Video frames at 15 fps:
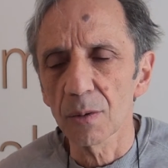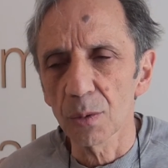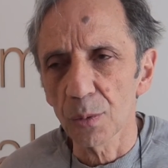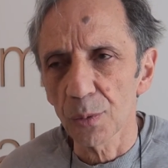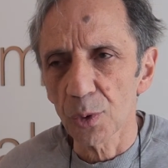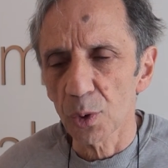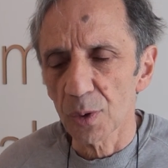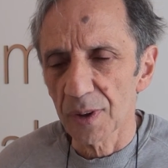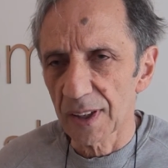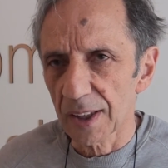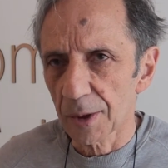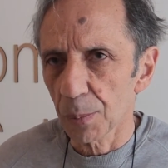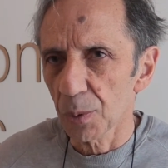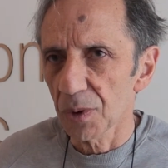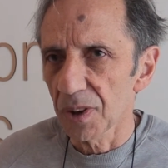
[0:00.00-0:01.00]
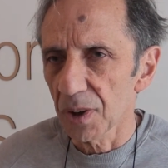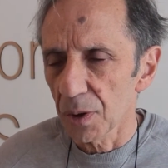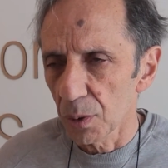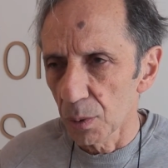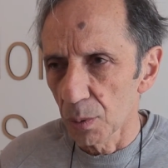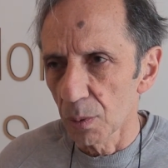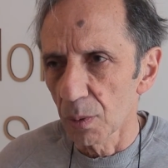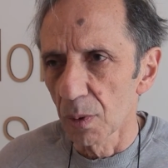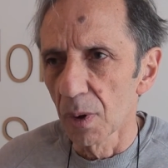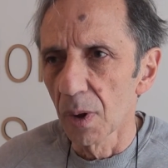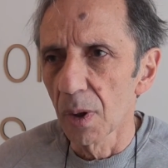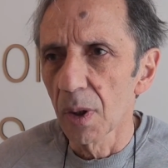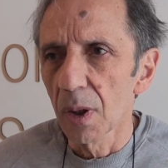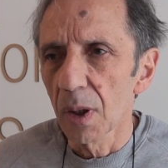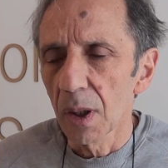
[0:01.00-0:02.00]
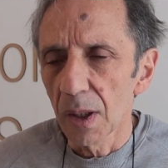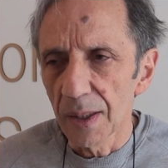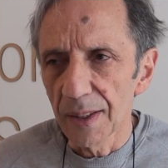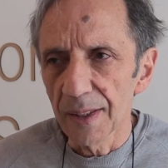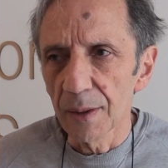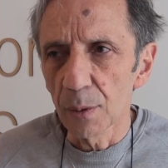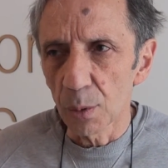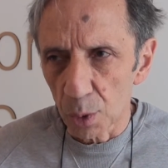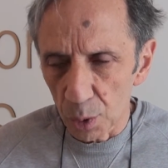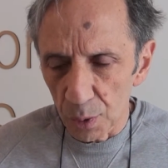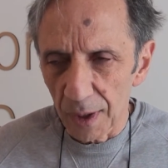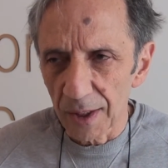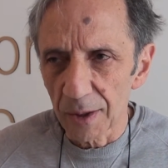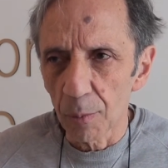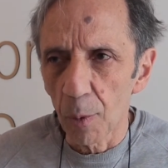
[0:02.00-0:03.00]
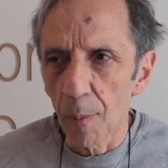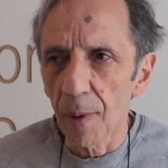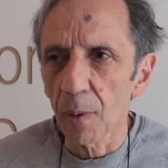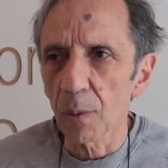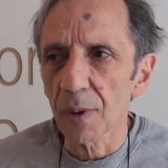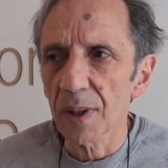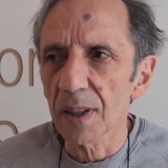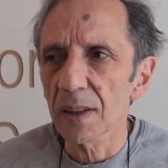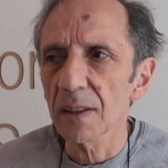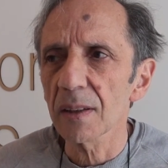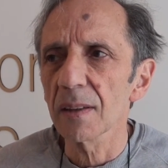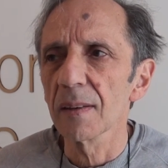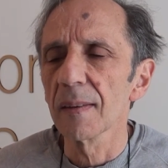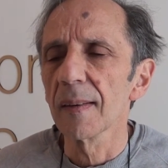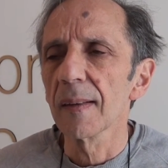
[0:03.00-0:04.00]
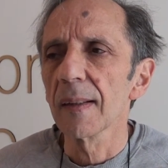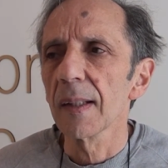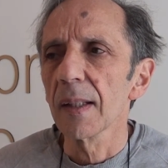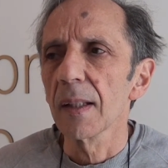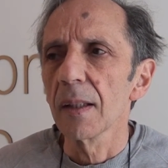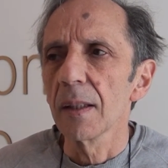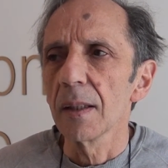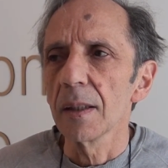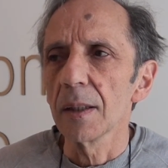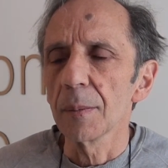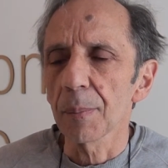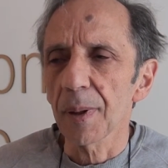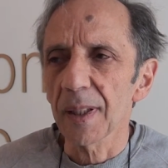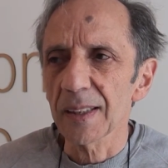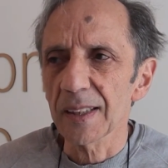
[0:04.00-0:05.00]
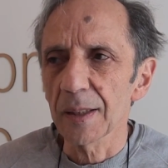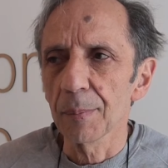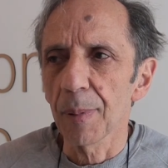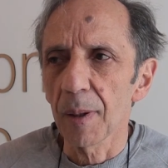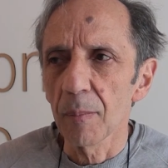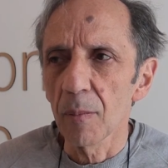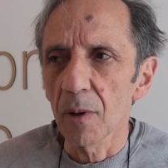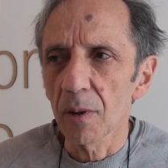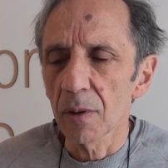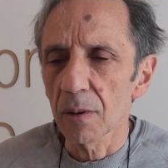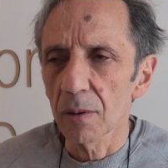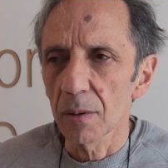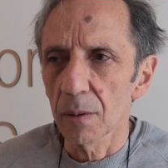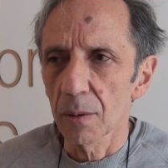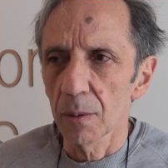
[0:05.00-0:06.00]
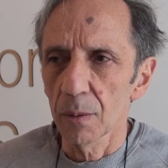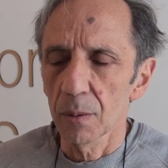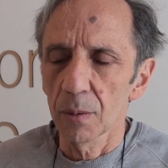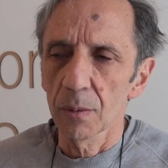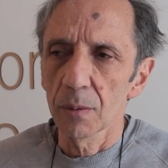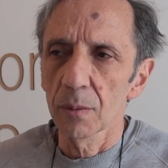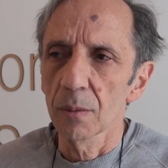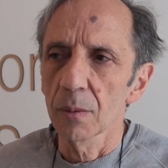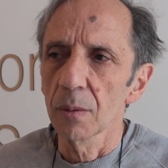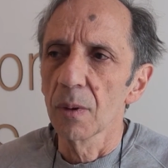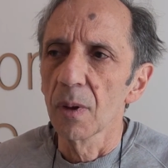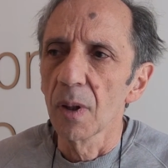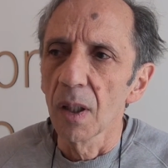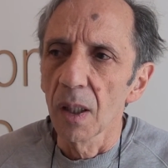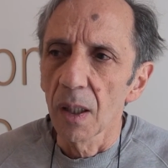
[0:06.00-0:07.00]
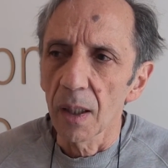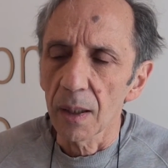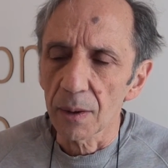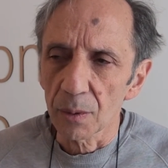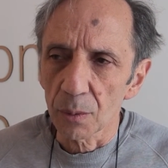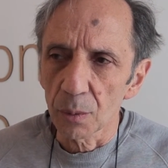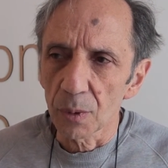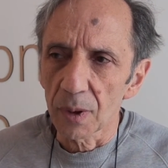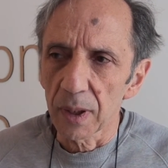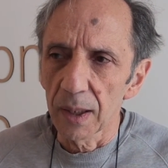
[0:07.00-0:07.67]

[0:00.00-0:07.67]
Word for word: nous faisons des expositions liées au judaïsme marocain et principalement à toutes